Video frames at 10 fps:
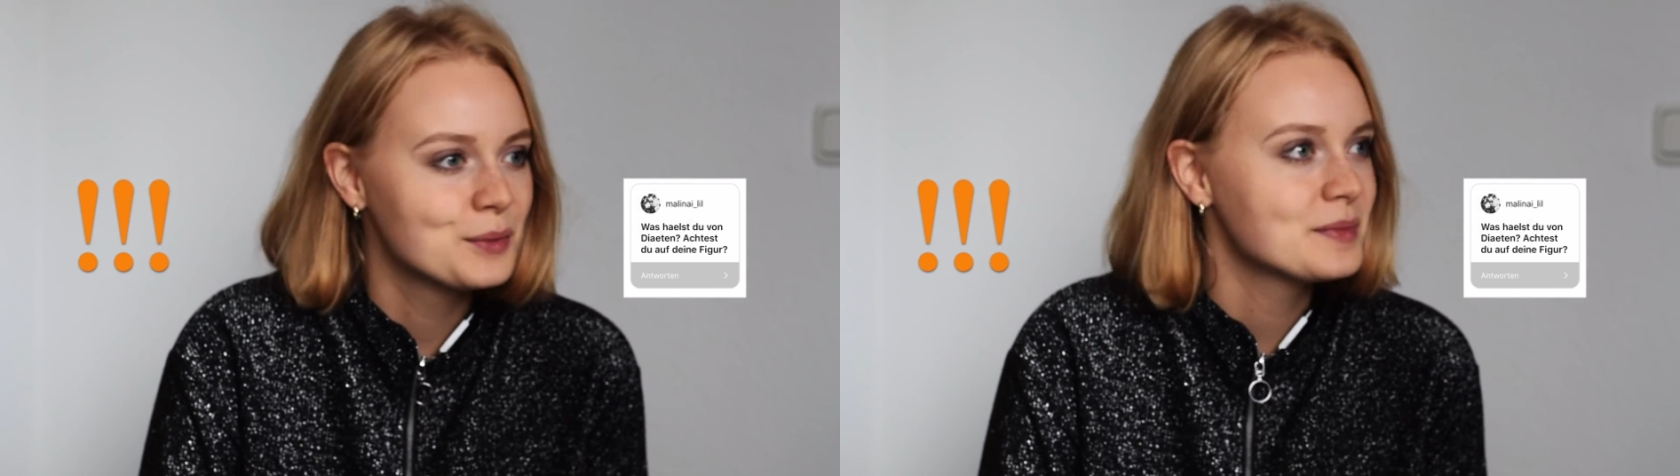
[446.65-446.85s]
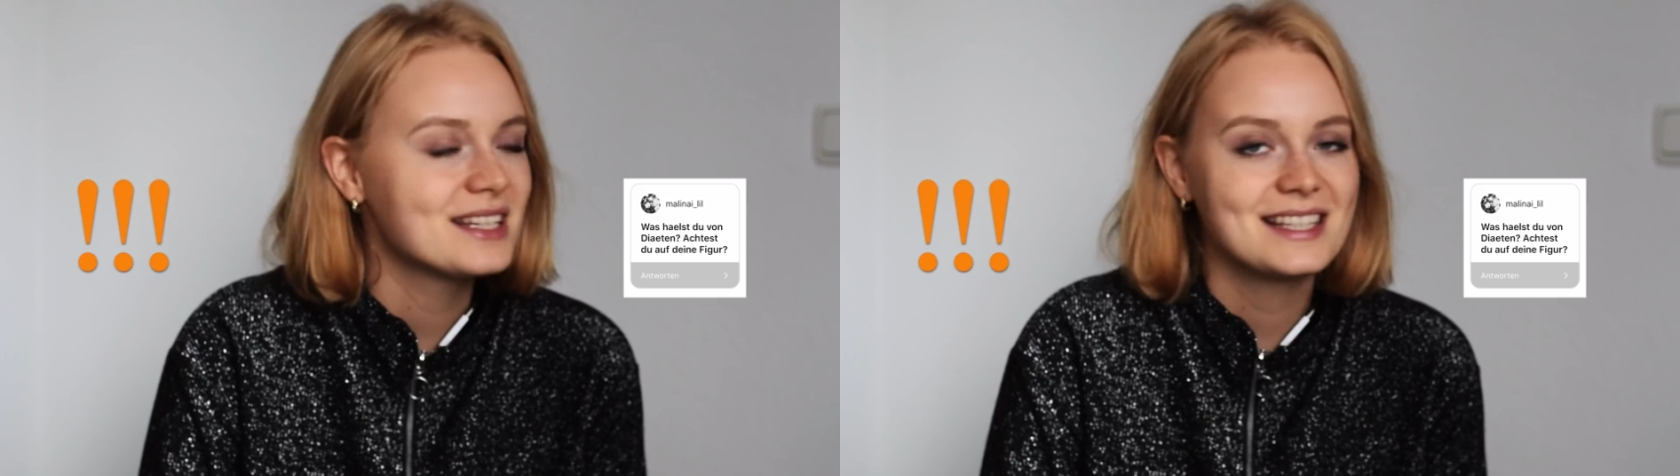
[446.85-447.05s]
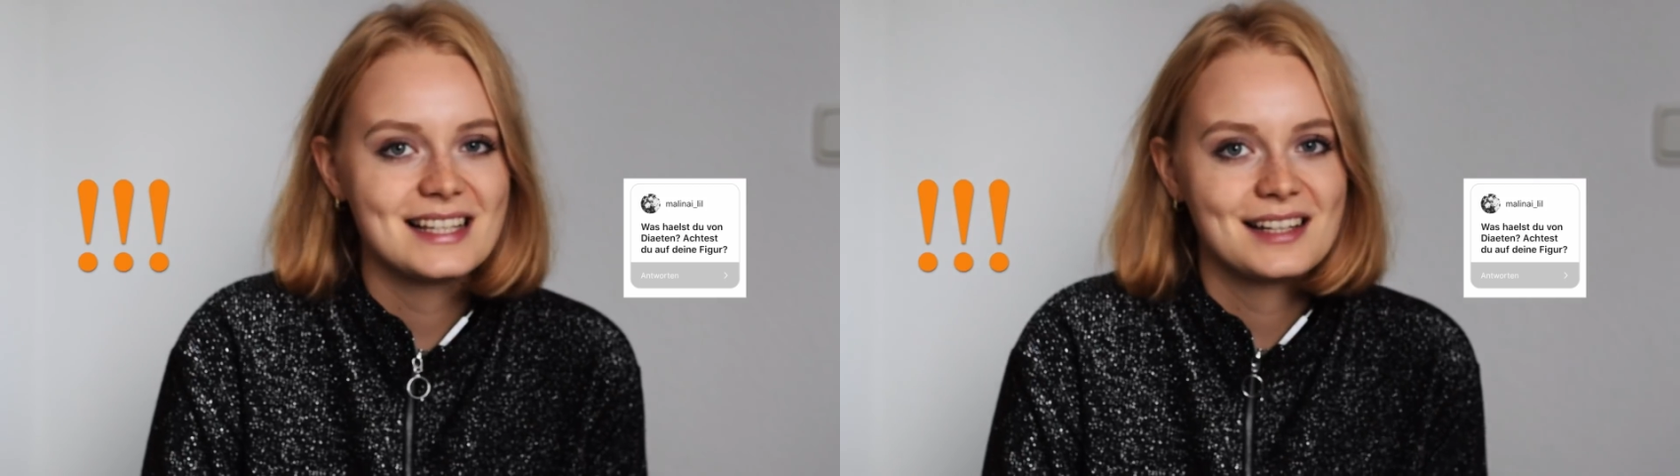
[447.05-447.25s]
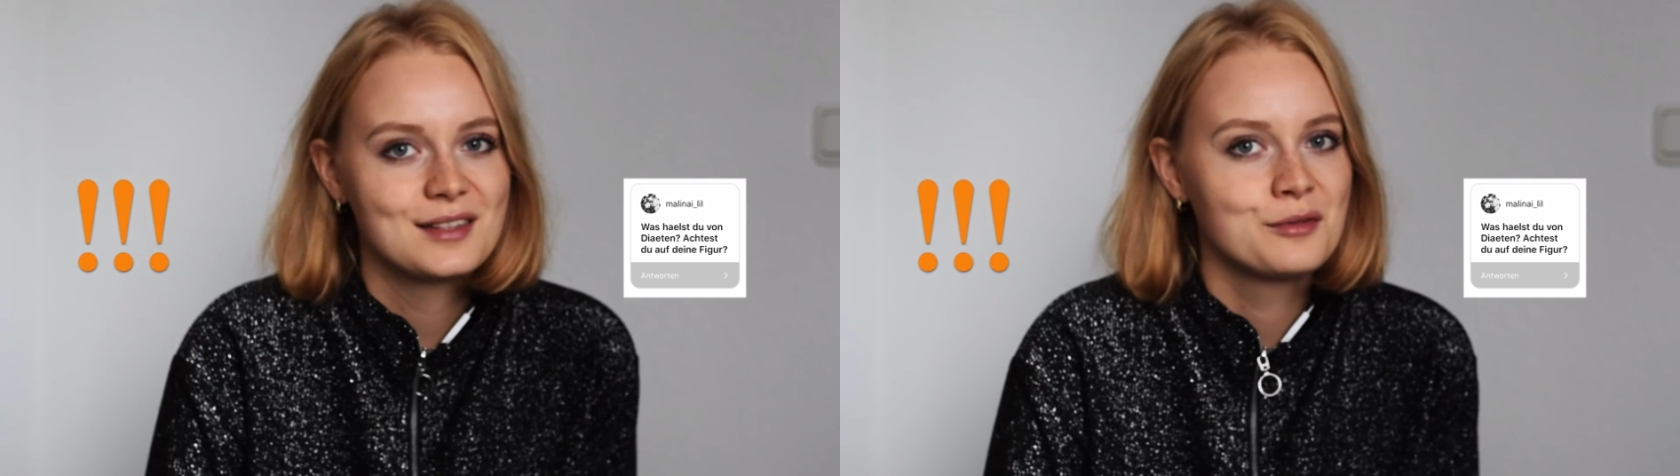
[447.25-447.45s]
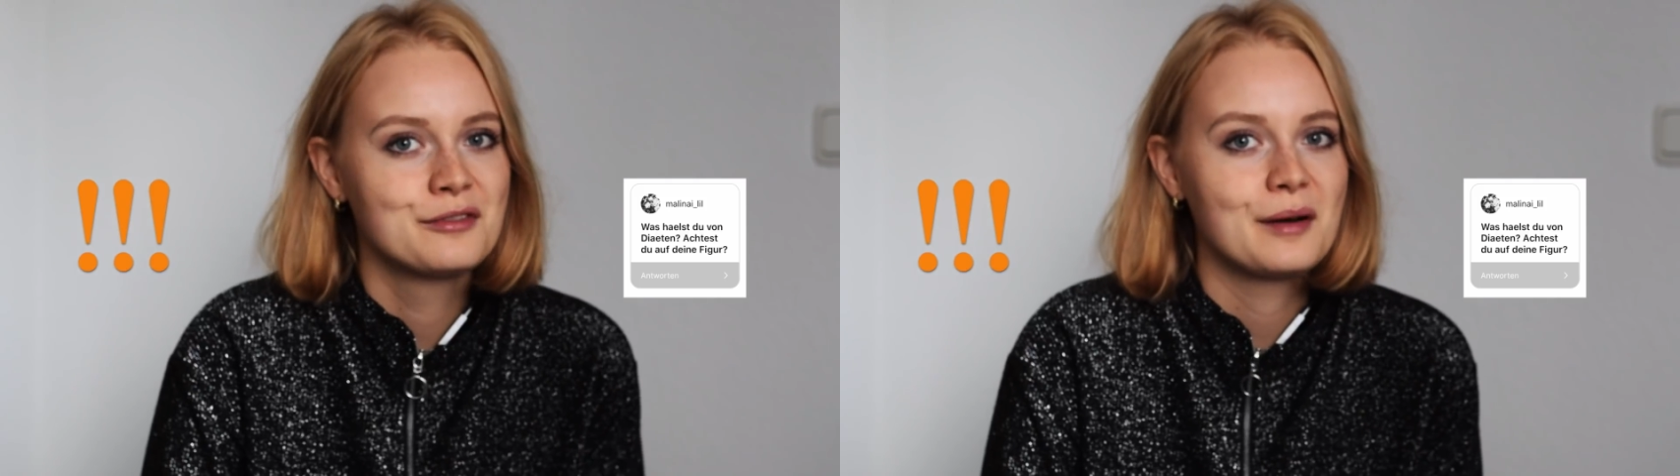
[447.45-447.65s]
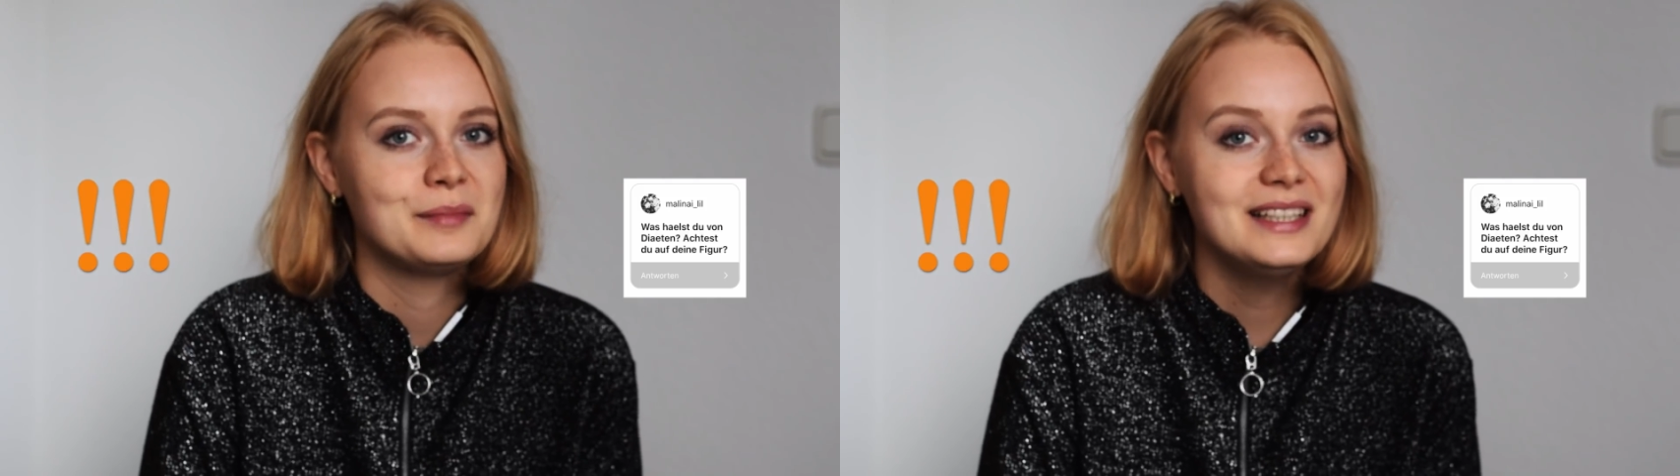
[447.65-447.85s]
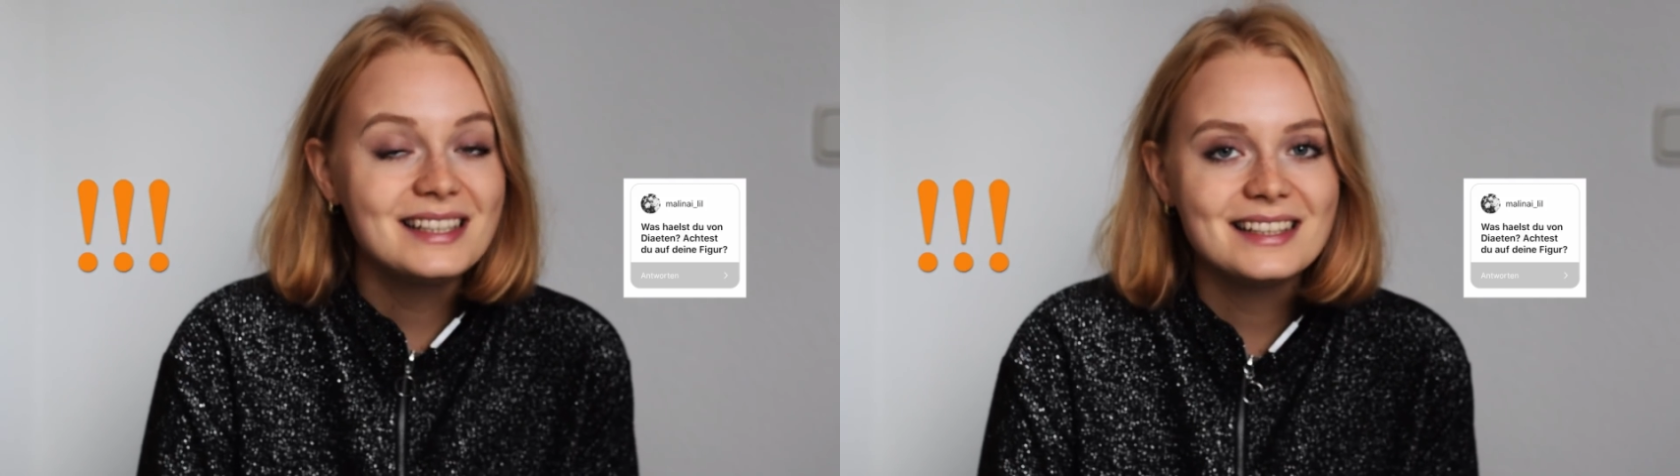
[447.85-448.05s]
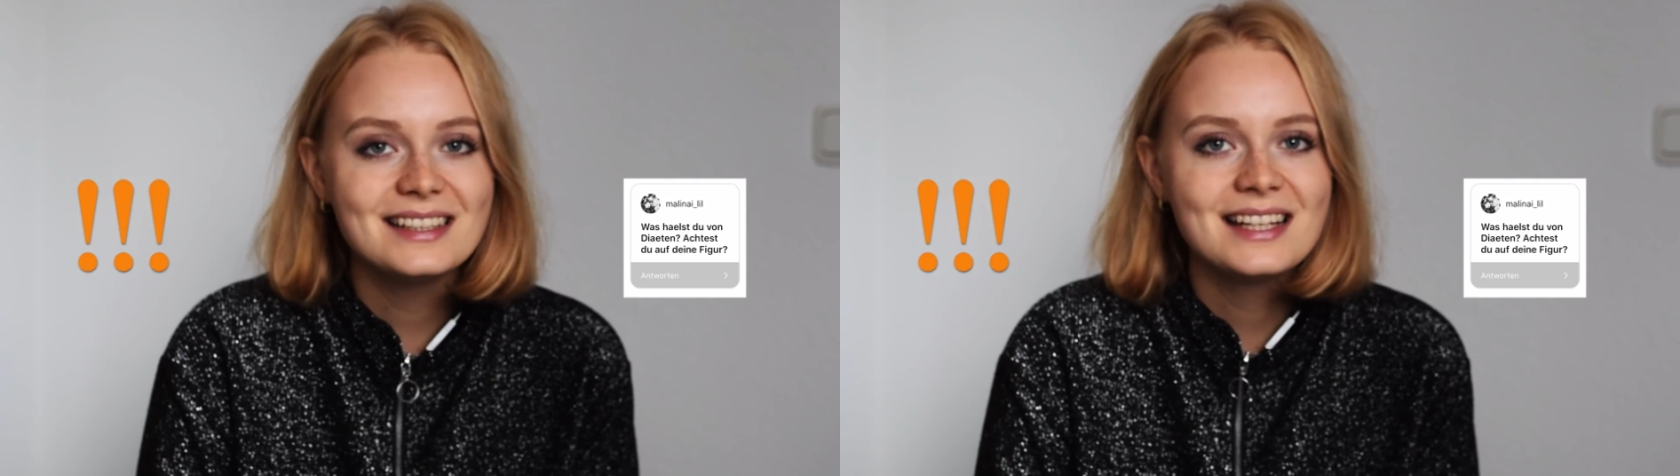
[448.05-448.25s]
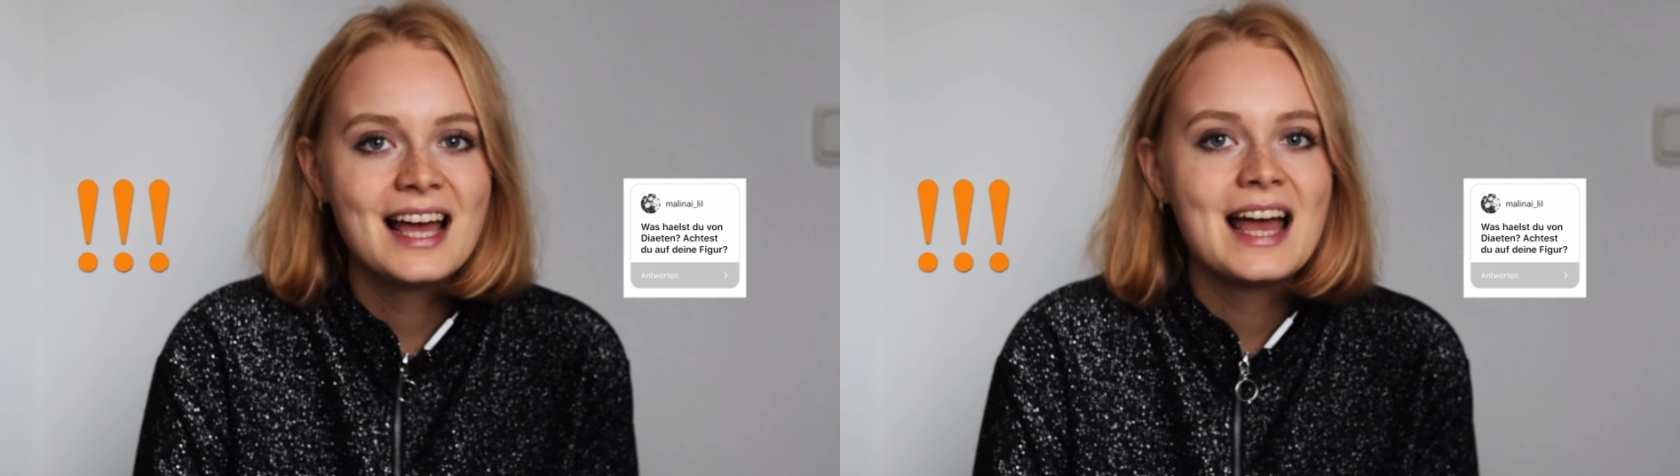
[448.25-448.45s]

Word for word: um sich Sachen zu verbieten.